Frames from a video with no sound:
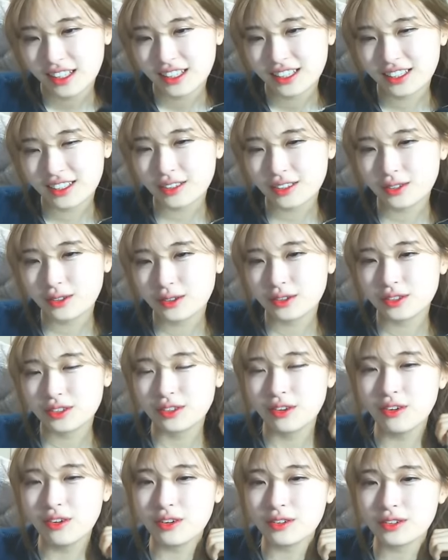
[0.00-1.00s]
그래서
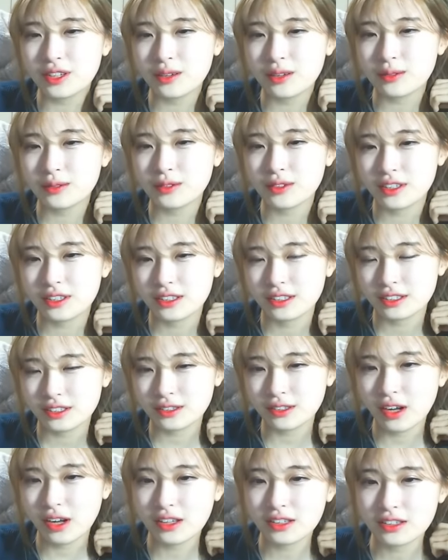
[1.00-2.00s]
그런 것 때문에
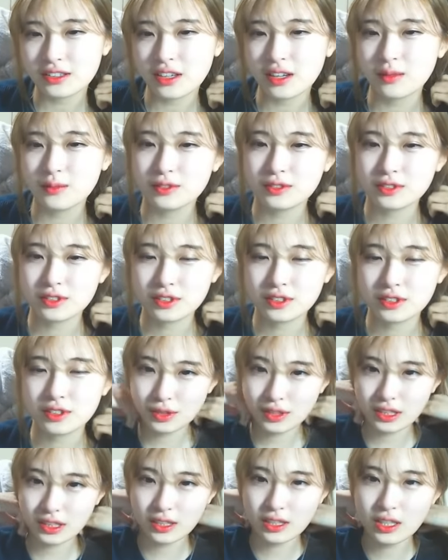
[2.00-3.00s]
싫어하는 사람들이
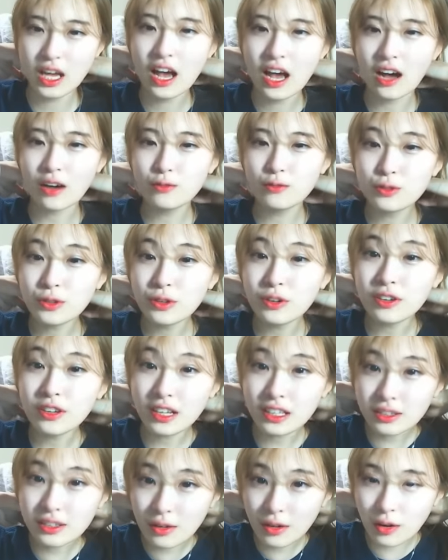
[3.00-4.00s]
솔직히
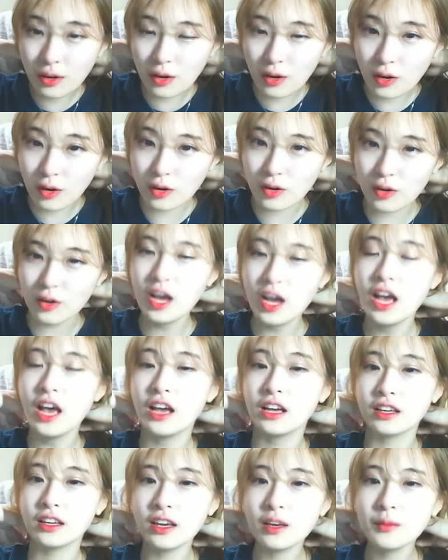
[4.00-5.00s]
우결해서
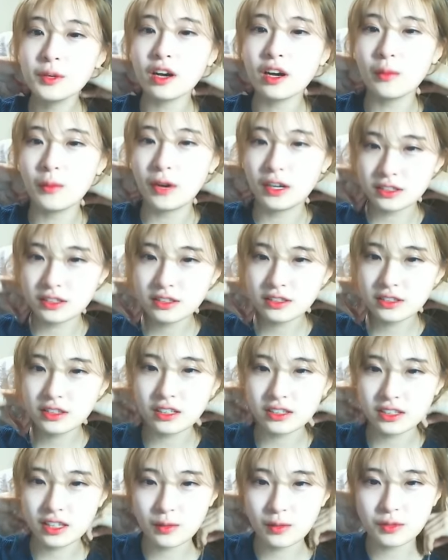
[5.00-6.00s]
케미가 맞으니까
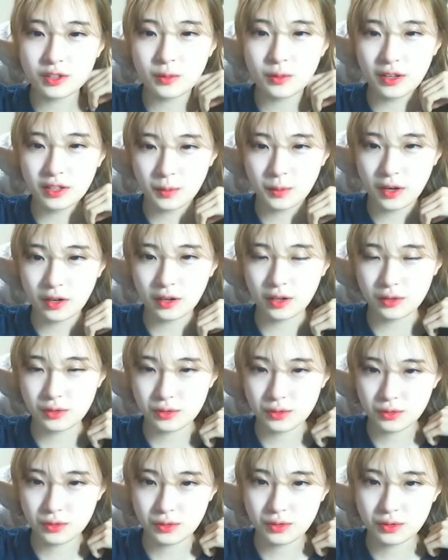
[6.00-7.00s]
사람들이 많이
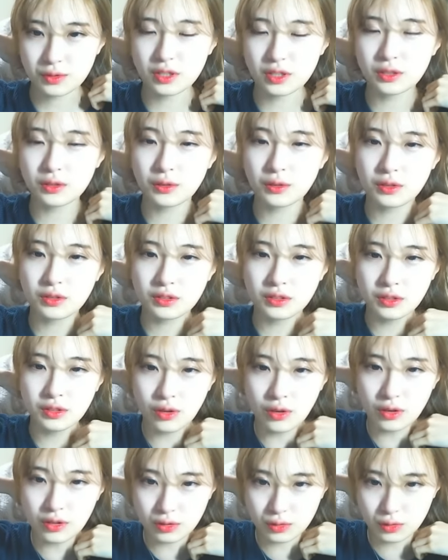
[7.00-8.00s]
봤겠죠. 그래서
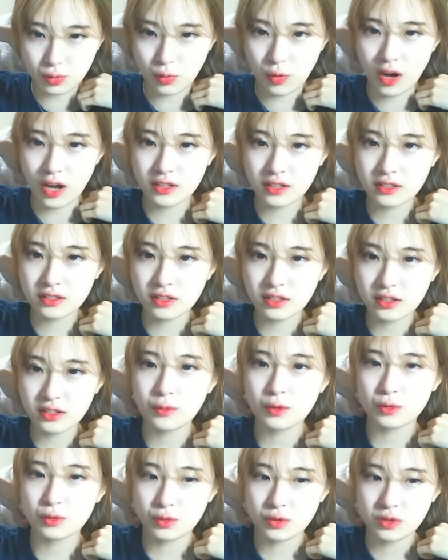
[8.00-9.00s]
그거를 좋아하는
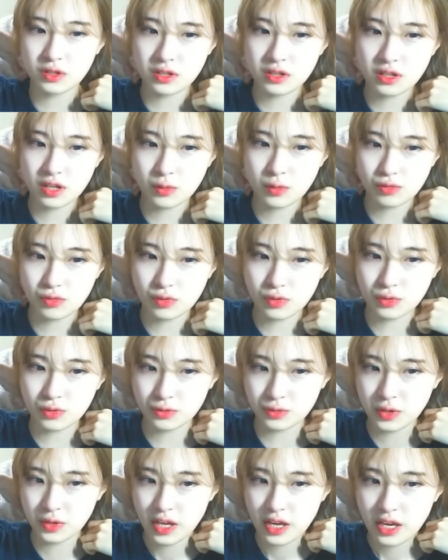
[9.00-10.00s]
사람들도 있는데
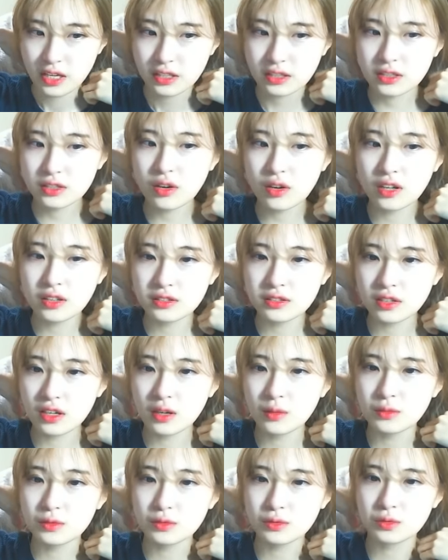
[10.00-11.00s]
물론 싫어하는
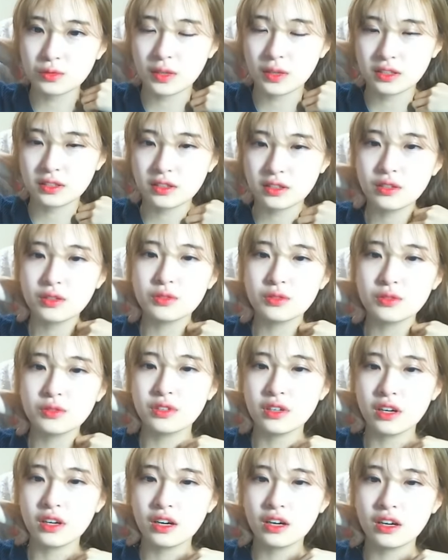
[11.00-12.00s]
사람들도 많이
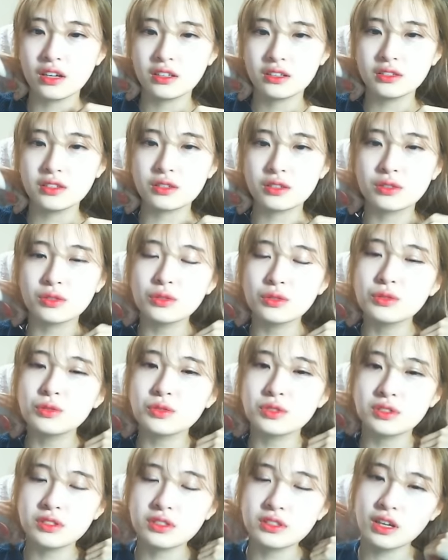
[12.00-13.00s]
생겼으니까 근데 그것도
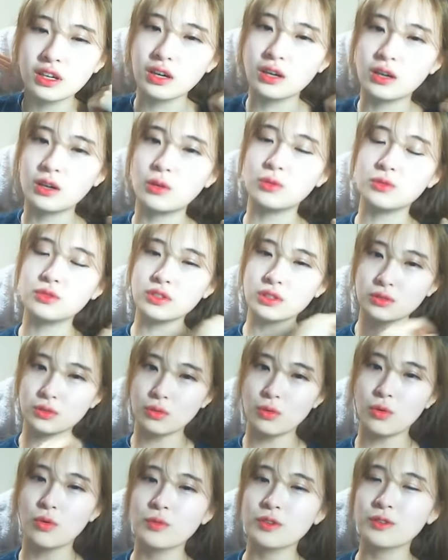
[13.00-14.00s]
진짜 혼자서
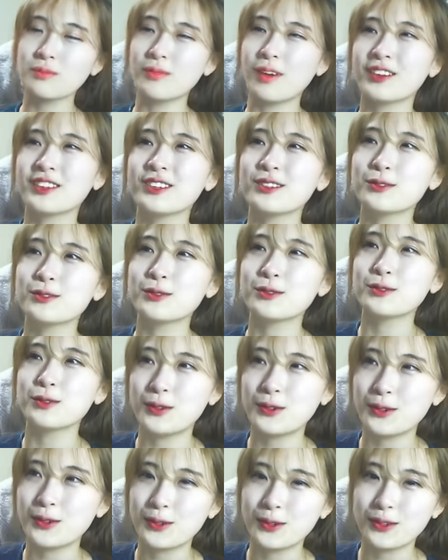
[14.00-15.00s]
고민 많이
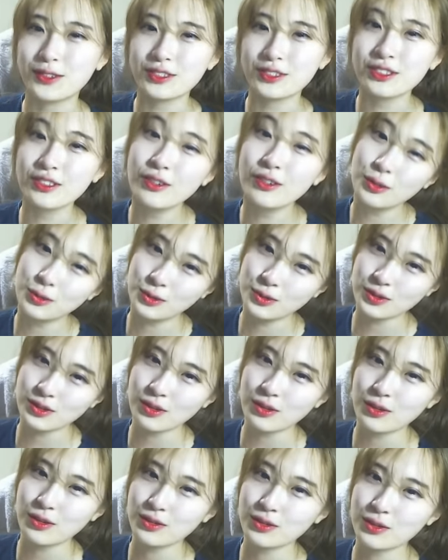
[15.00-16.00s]
했었고 그런 것도
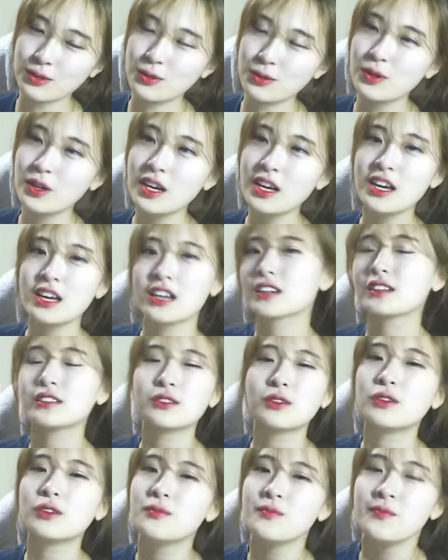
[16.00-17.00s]
있었거든요.
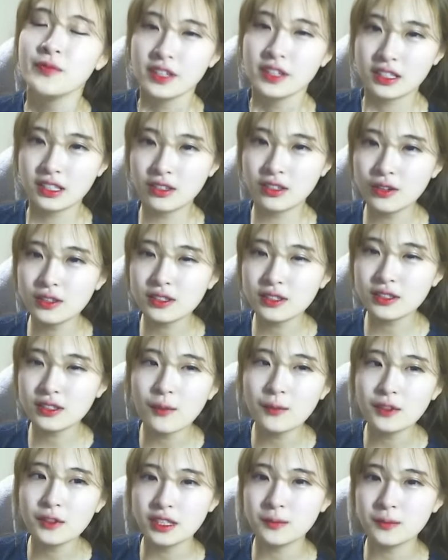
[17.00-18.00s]
그래서 그런
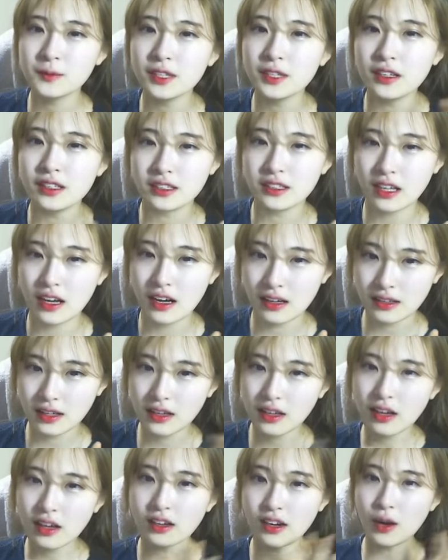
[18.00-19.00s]
사람들 입장을 다
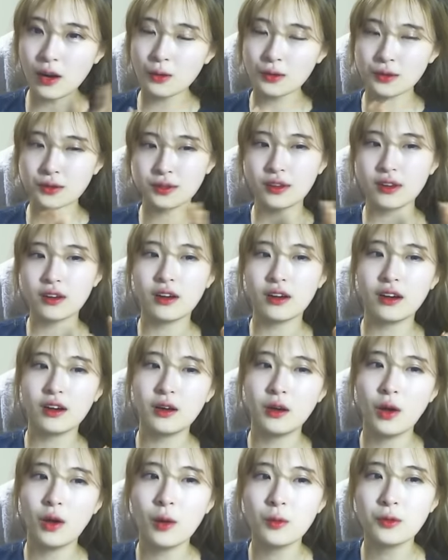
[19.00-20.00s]
생각을 하고
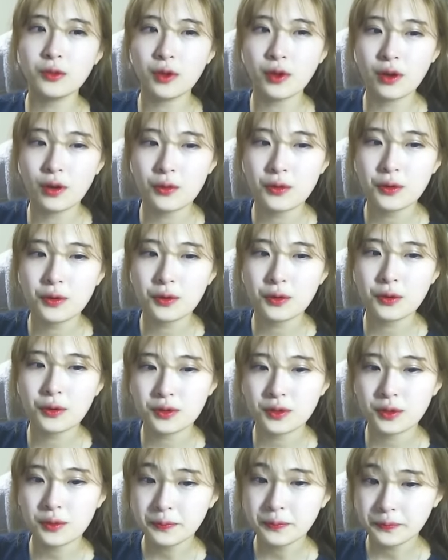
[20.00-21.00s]
있으니까 화면 색깔 왜 이렇지?